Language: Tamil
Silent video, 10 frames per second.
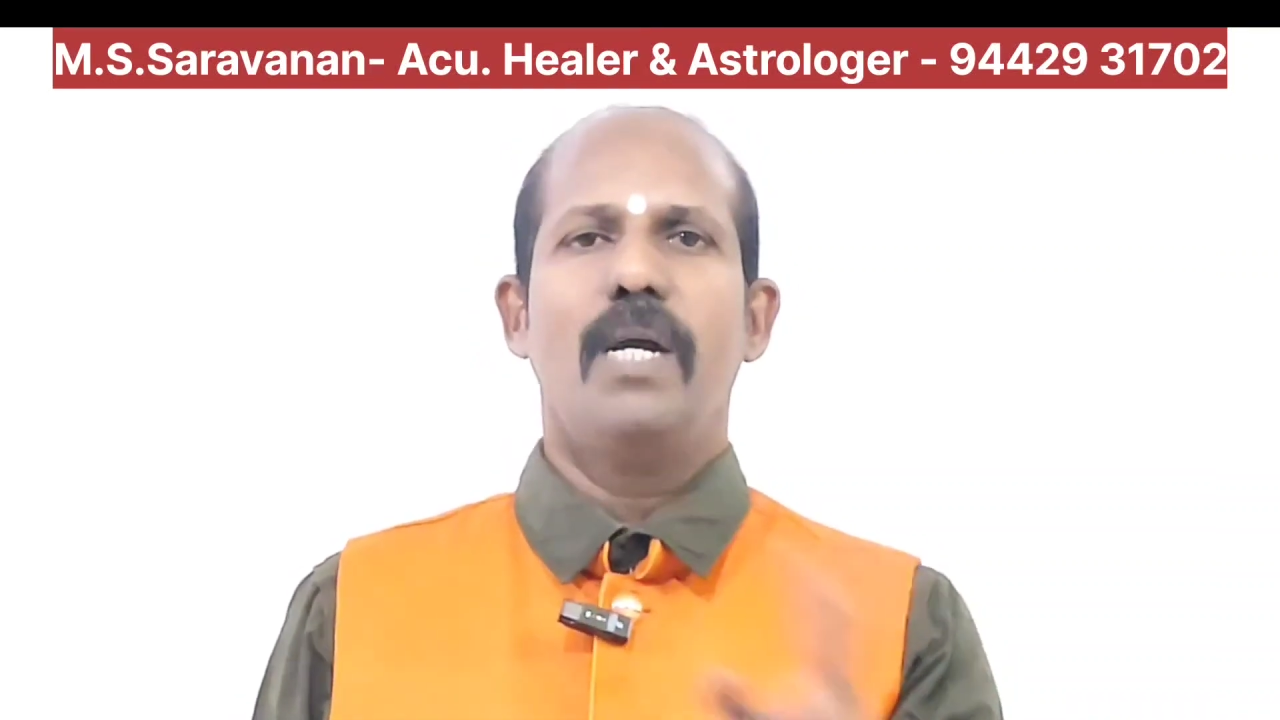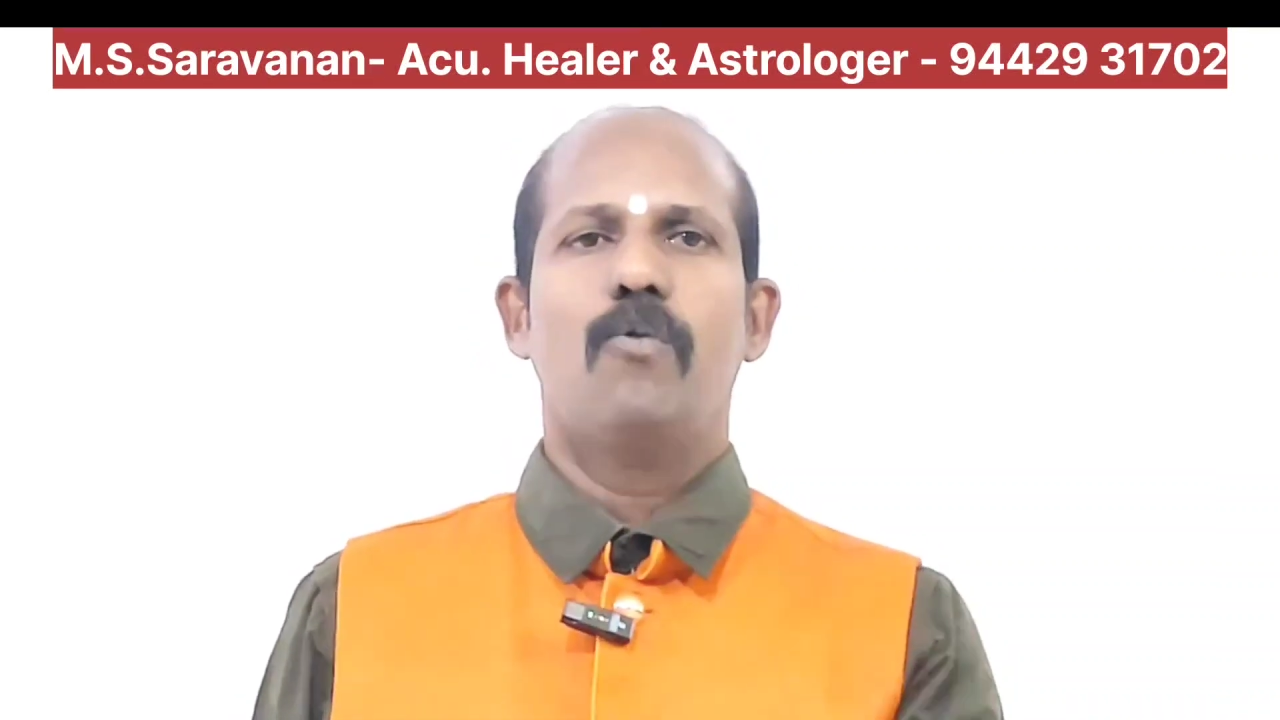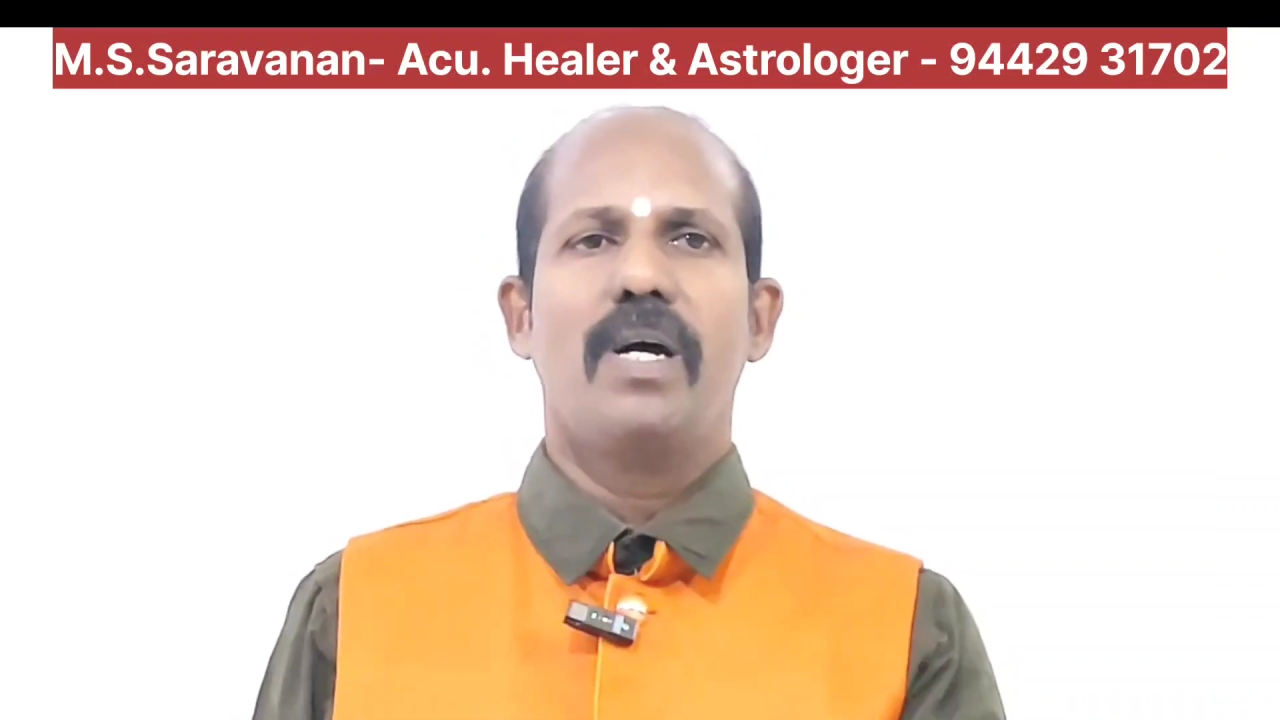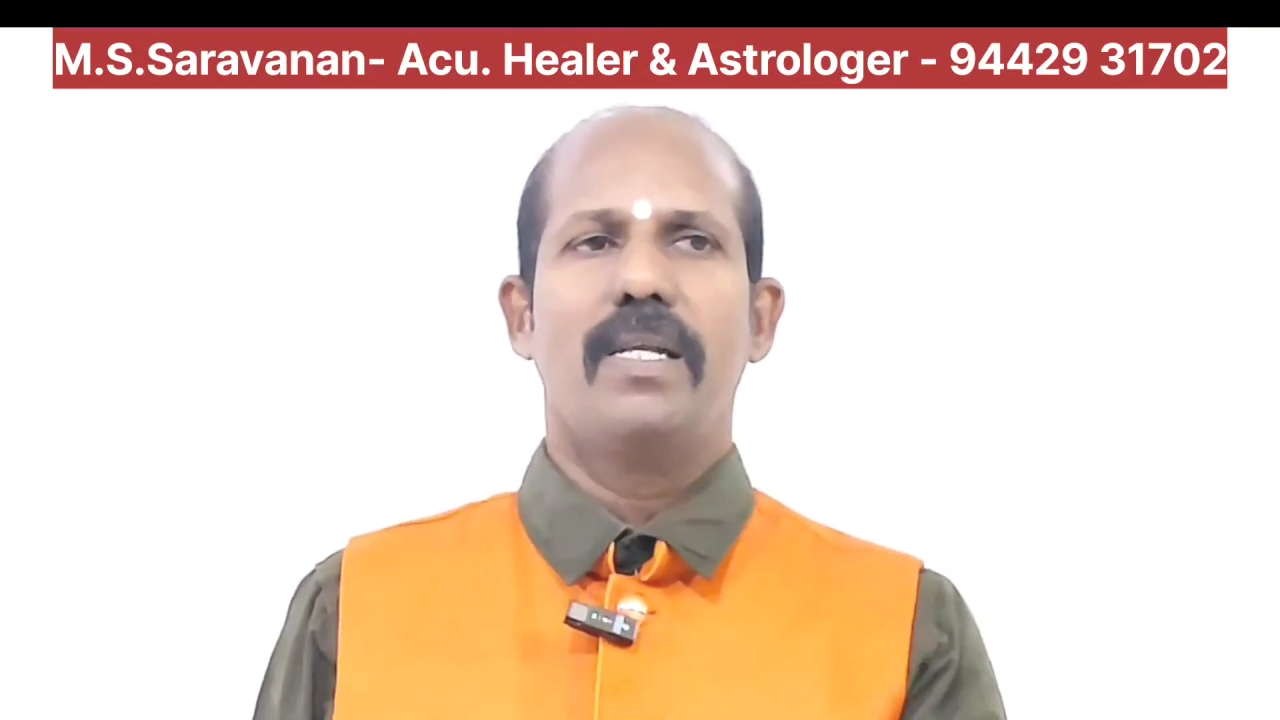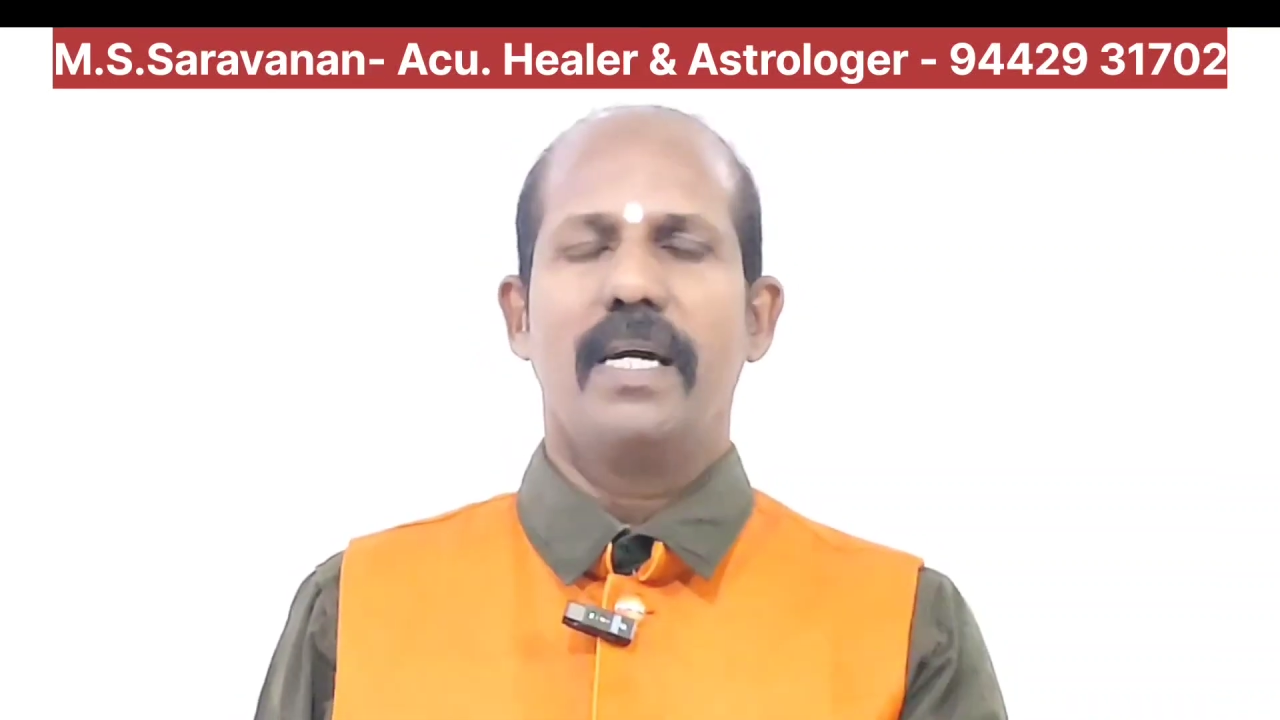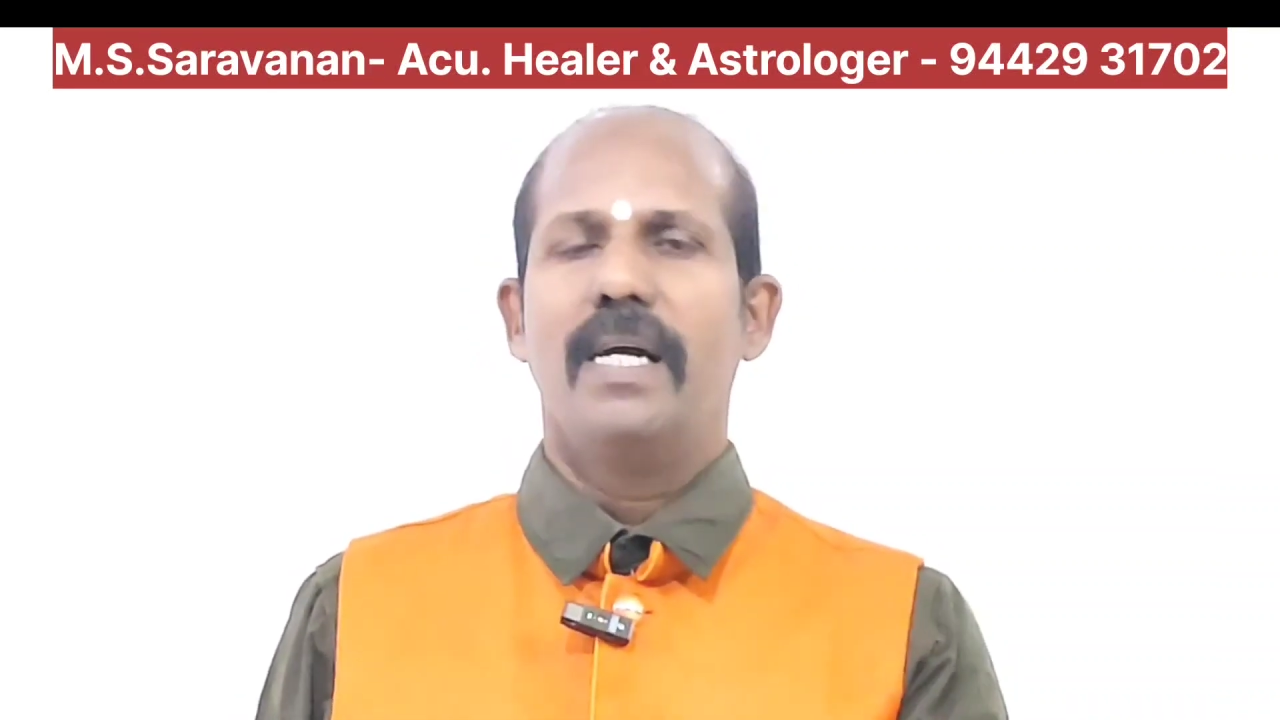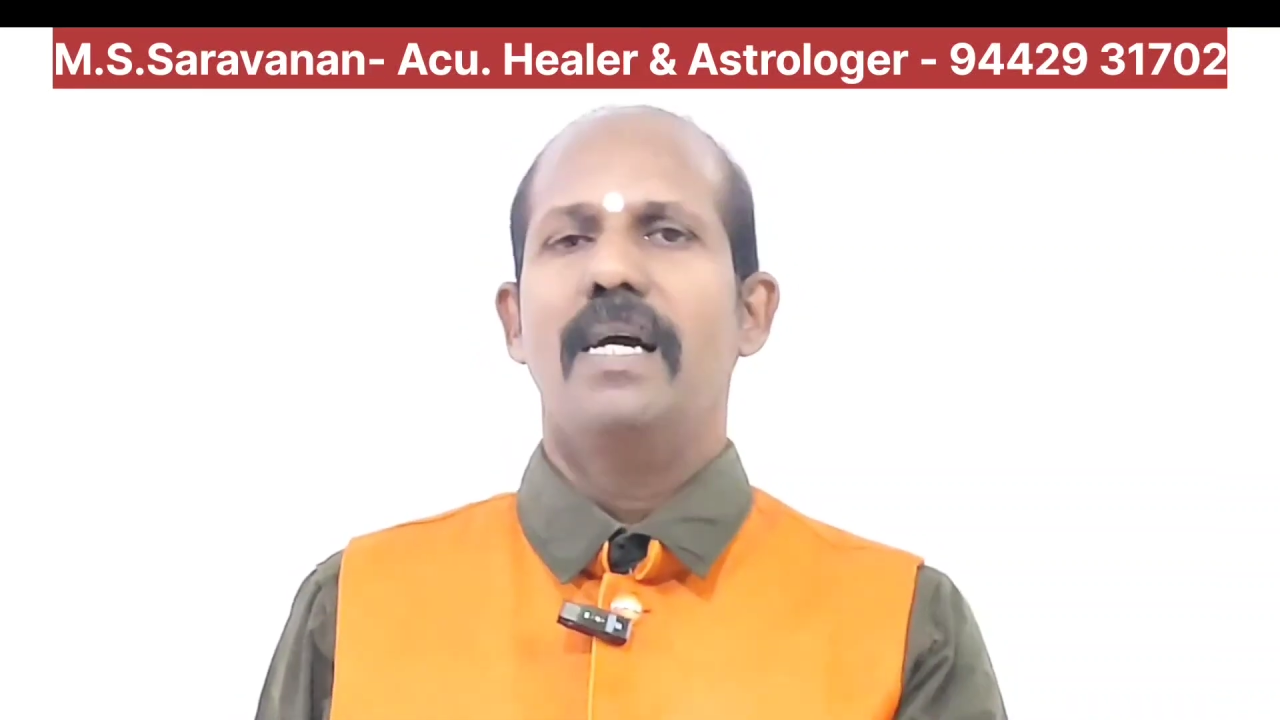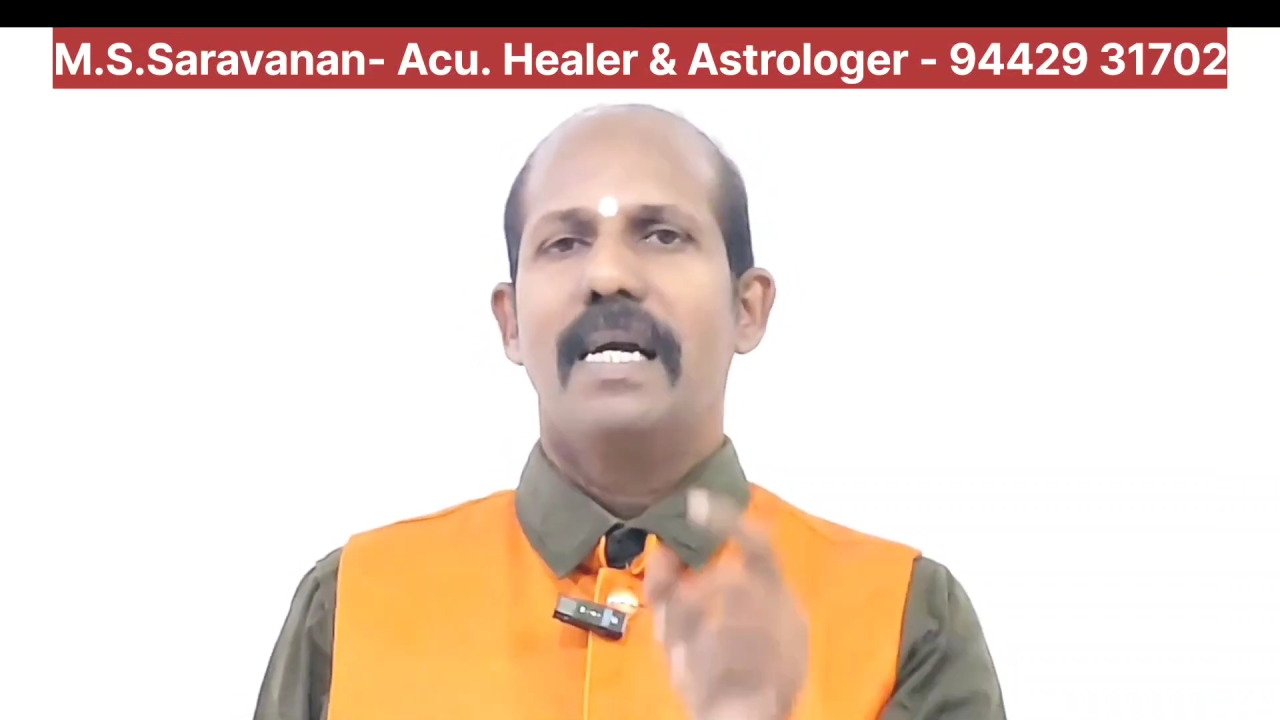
செய்யக்கூடாதுங்க